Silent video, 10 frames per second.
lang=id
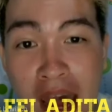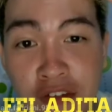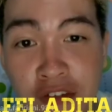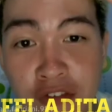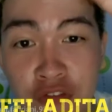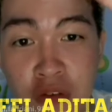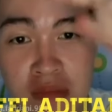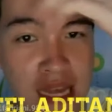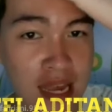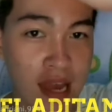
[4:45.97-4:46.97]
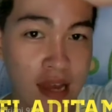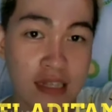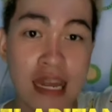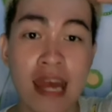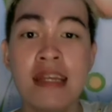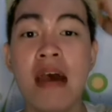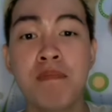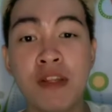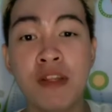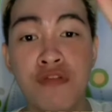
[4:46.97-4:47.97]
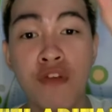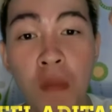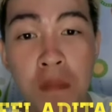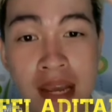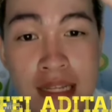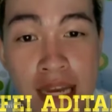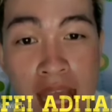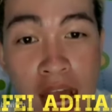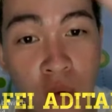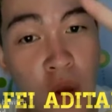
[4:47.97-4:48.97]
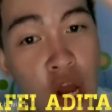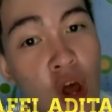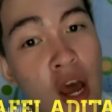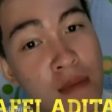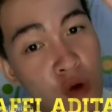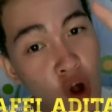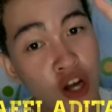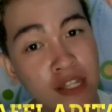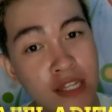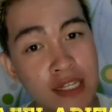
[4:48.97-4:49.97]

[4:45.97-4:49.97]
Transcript: parfum sayang dan dapat fallback dari aku kalau kamu order